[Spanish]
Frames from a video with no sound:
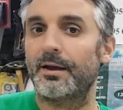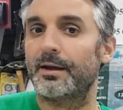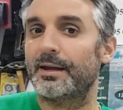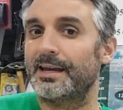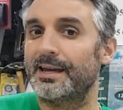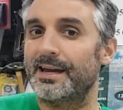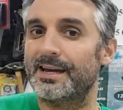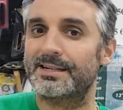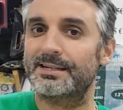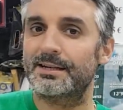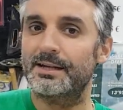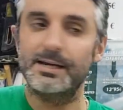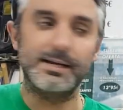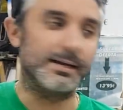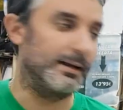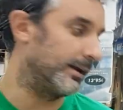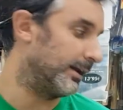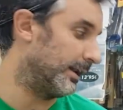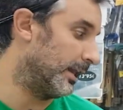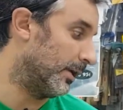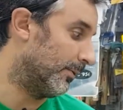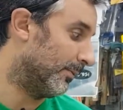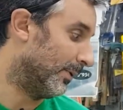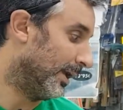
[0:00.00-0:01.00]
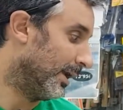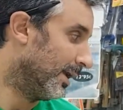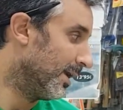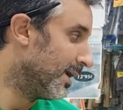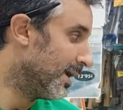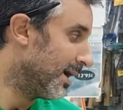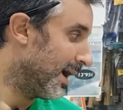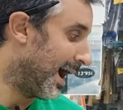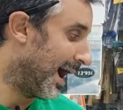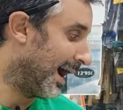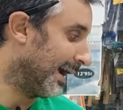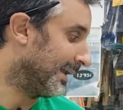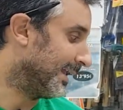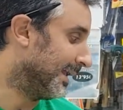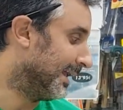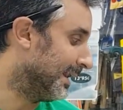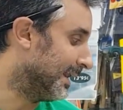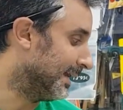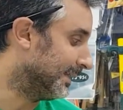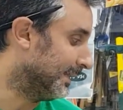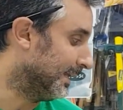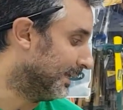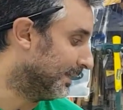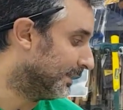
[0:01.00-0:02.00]
Y es increíble. Aquí en
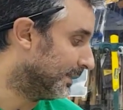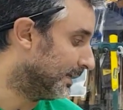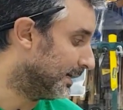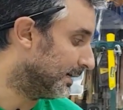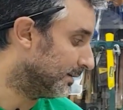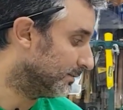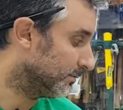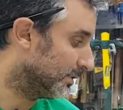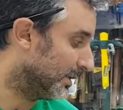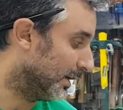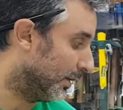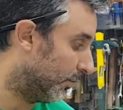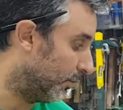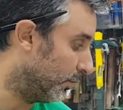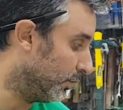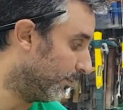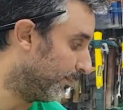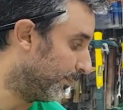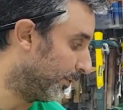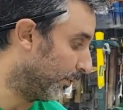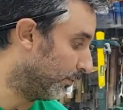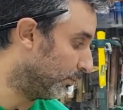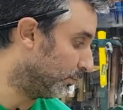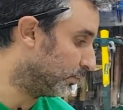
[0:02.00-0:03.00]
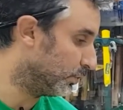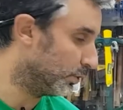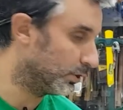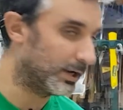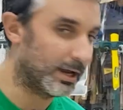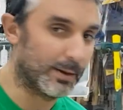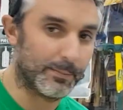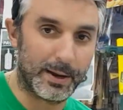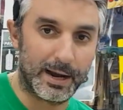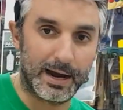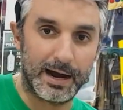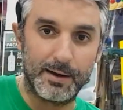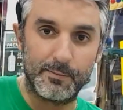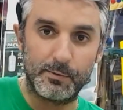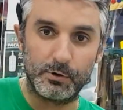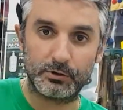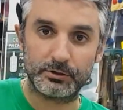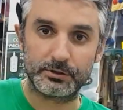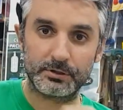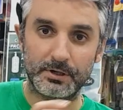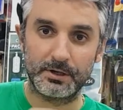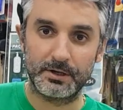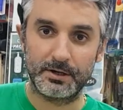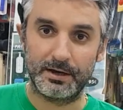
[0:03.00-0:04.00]
la tienda tengo los productos que
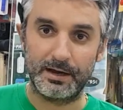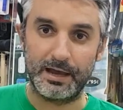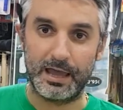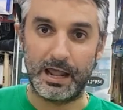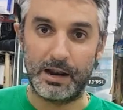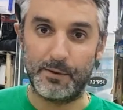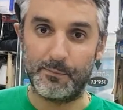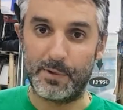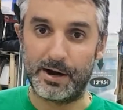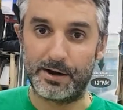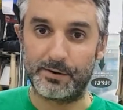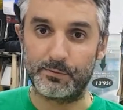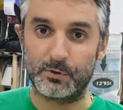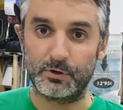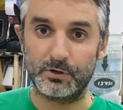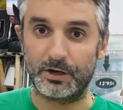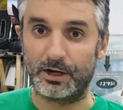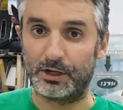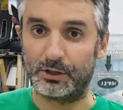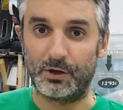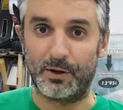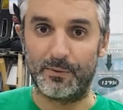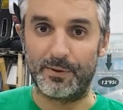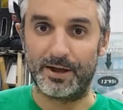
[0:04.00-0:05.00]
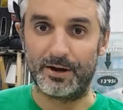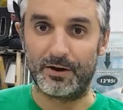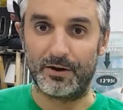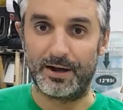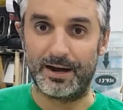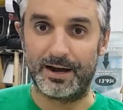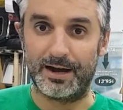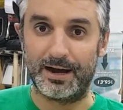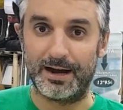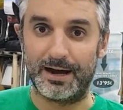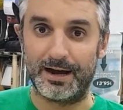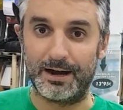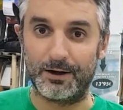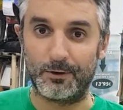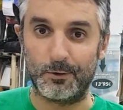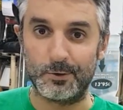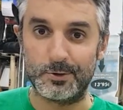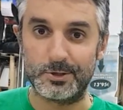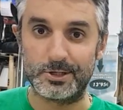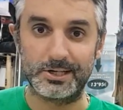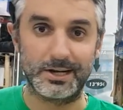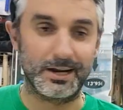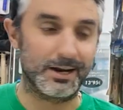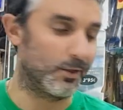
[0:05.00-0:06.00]
pegamos, el mármol, que todavía no lo ha
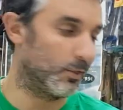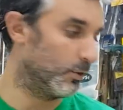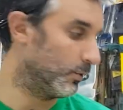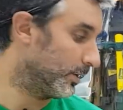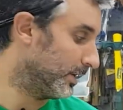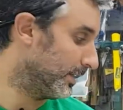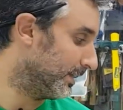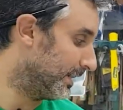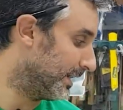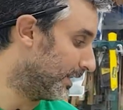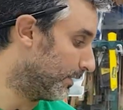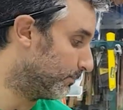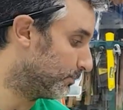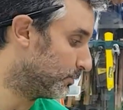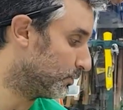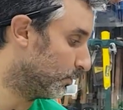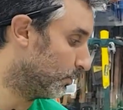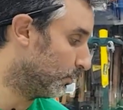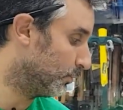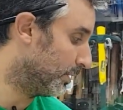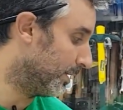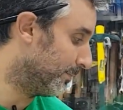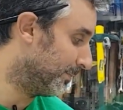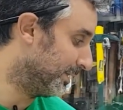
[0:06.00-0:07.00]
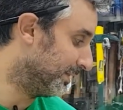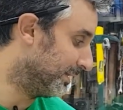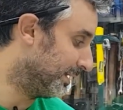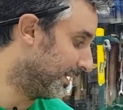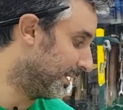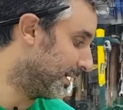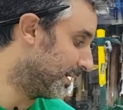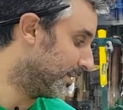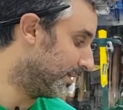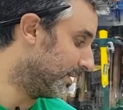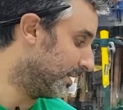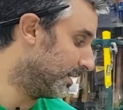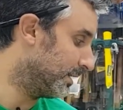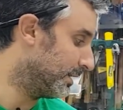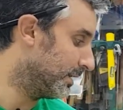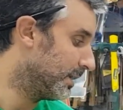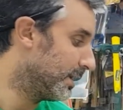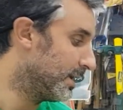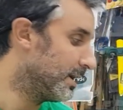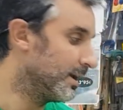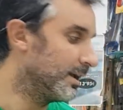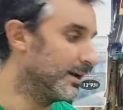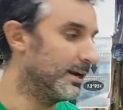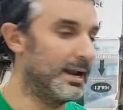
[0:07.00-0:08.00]
conseguido quitar absolutamente nadie,
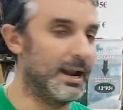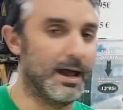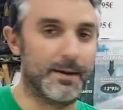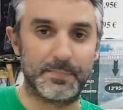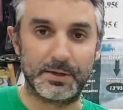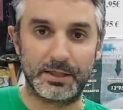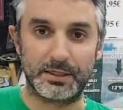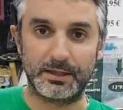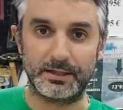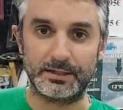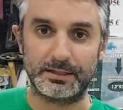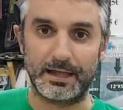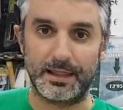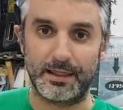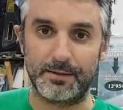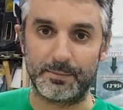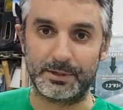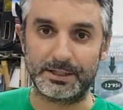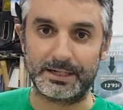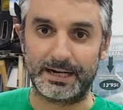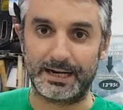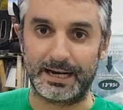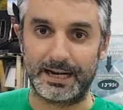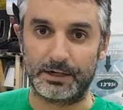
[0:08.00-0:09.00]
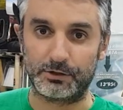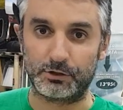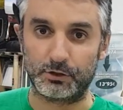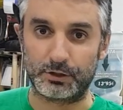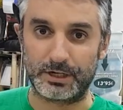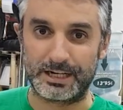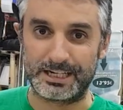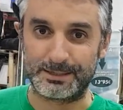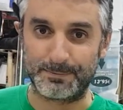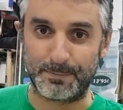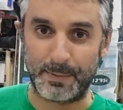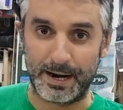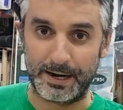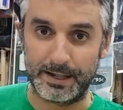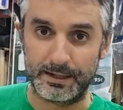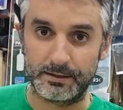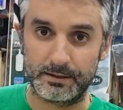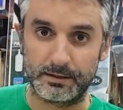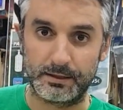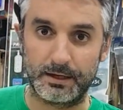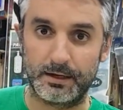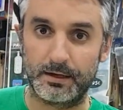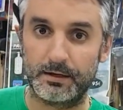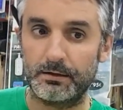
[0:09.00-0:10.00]
la piecita de metraquilato
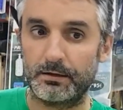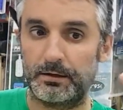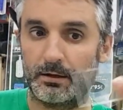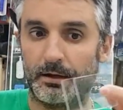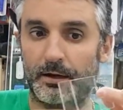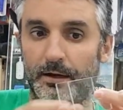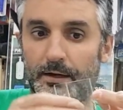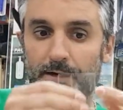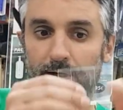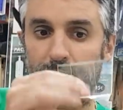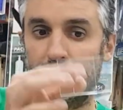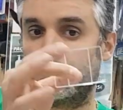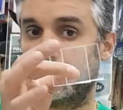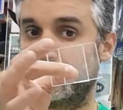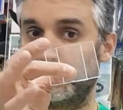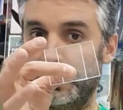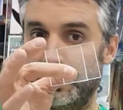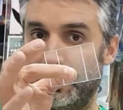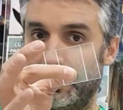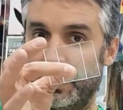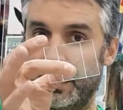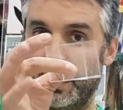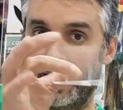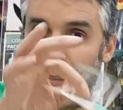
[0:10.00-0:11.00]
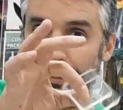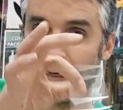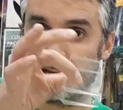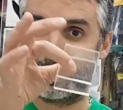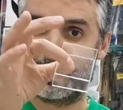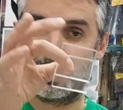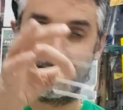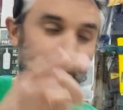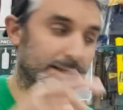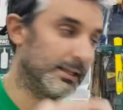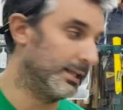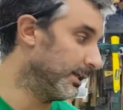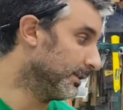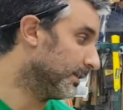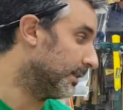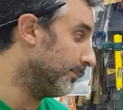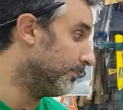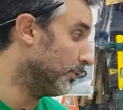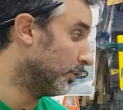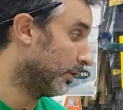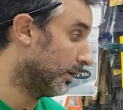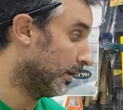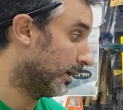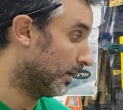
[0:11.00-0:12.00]
transparente, que aquí sigue aquí en la tienda,
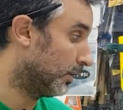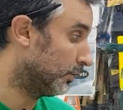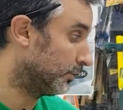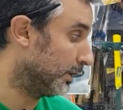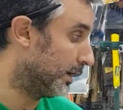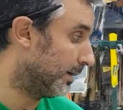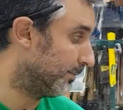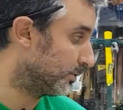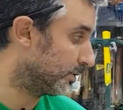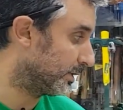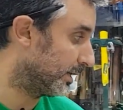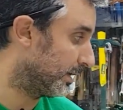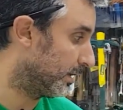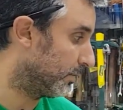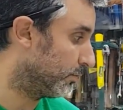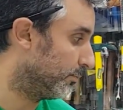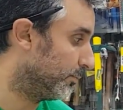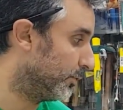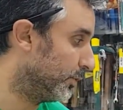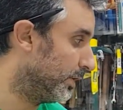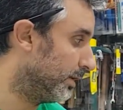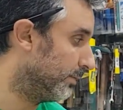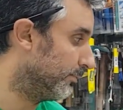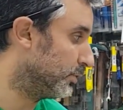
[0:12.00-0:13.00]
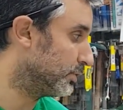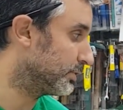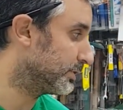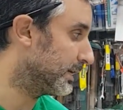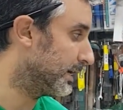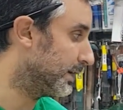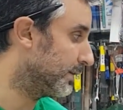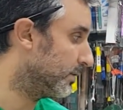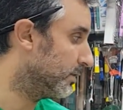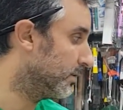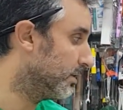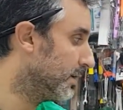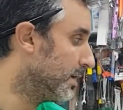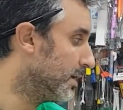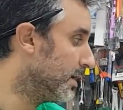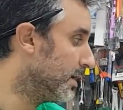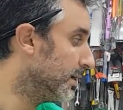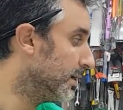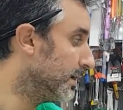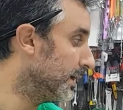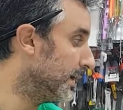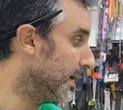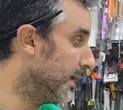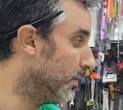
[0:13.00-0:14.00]
porque es que lo tenemos aquí como en el muestrario,
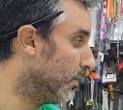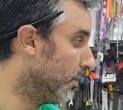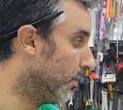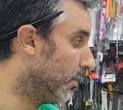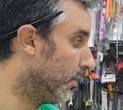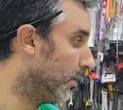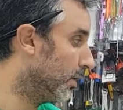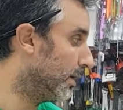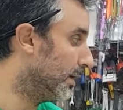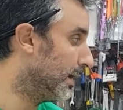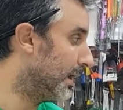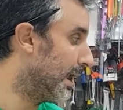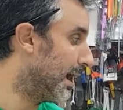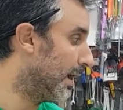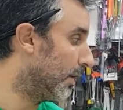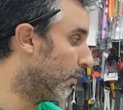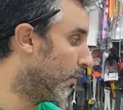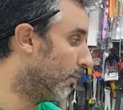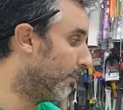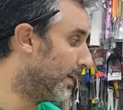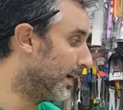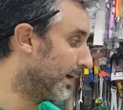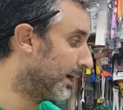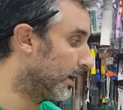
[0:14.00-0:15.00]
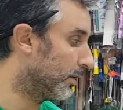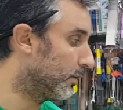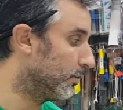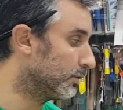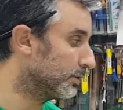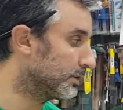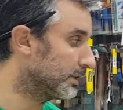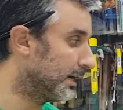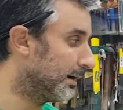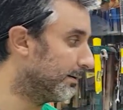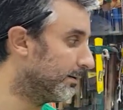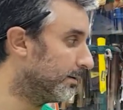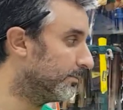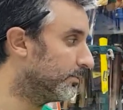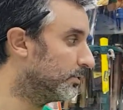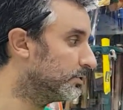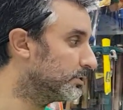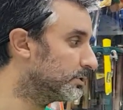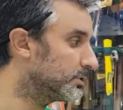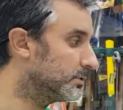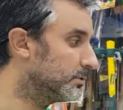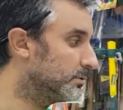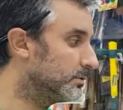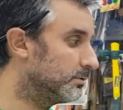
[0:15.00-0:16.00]
y luego la goma que
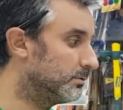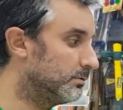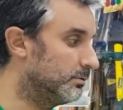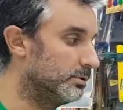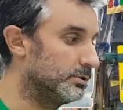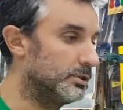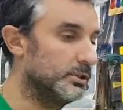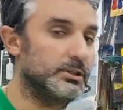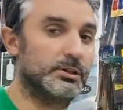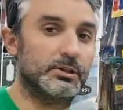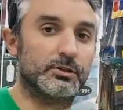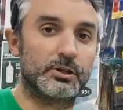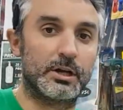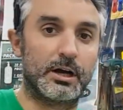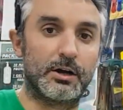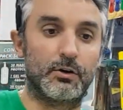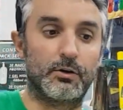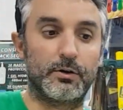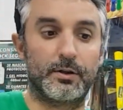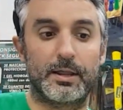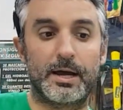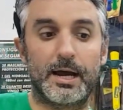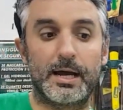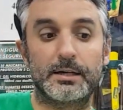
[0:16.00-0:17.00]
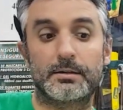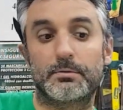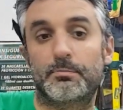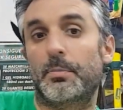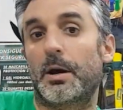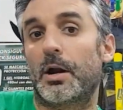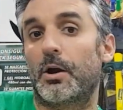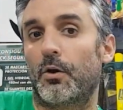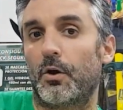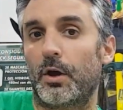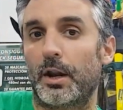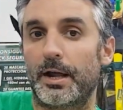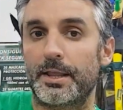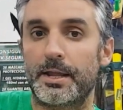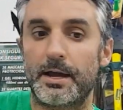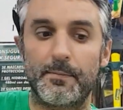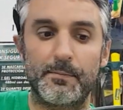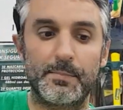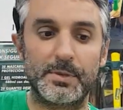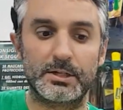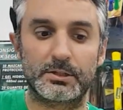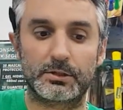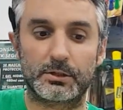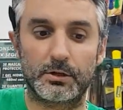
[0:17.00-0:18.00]
cortábamos, no sé si os acordáis, para los que la
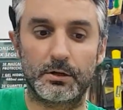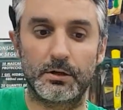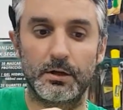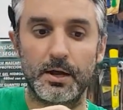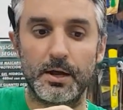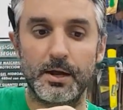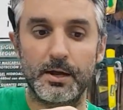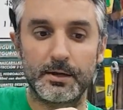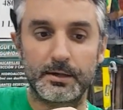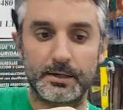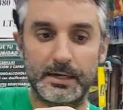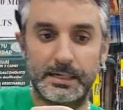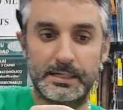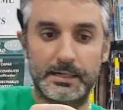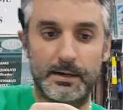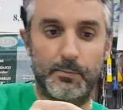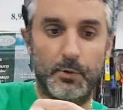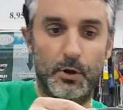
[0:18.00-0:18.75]
hayan visto, que se